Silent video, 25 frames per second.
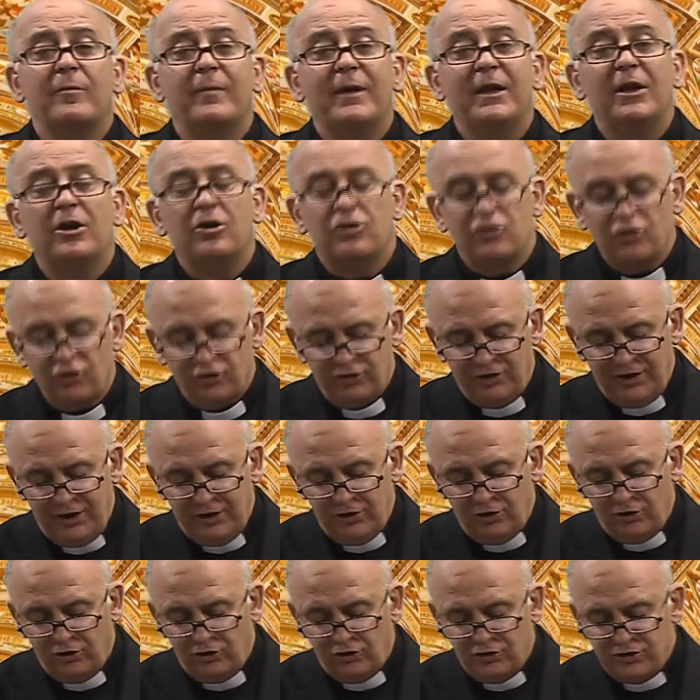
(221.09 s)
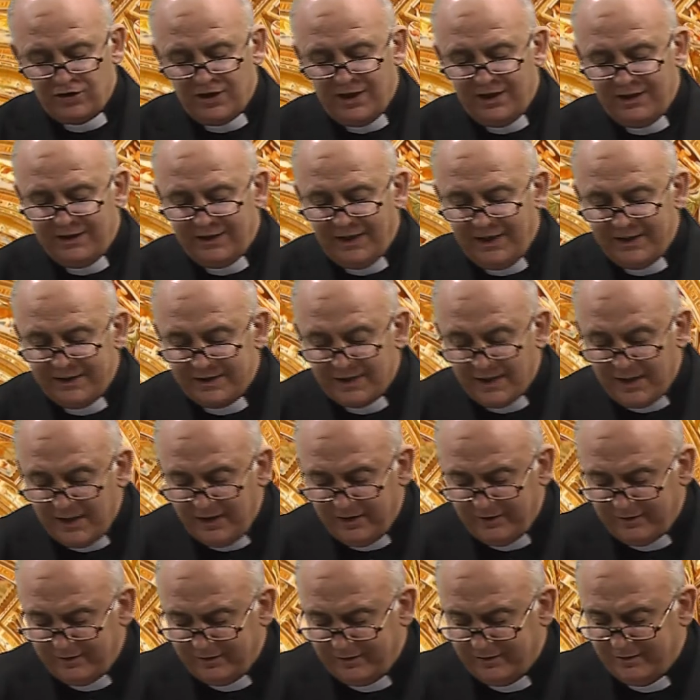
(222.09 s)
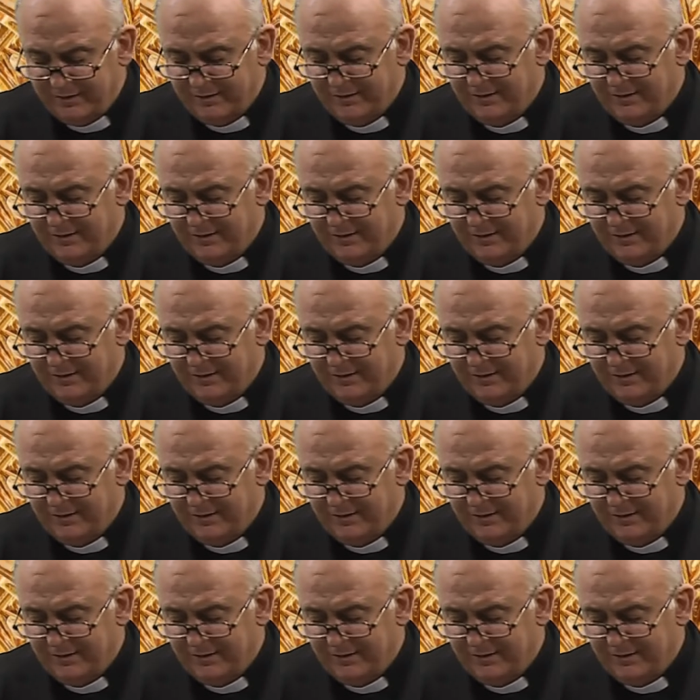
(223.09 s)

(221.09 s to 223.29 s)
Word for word: 1883,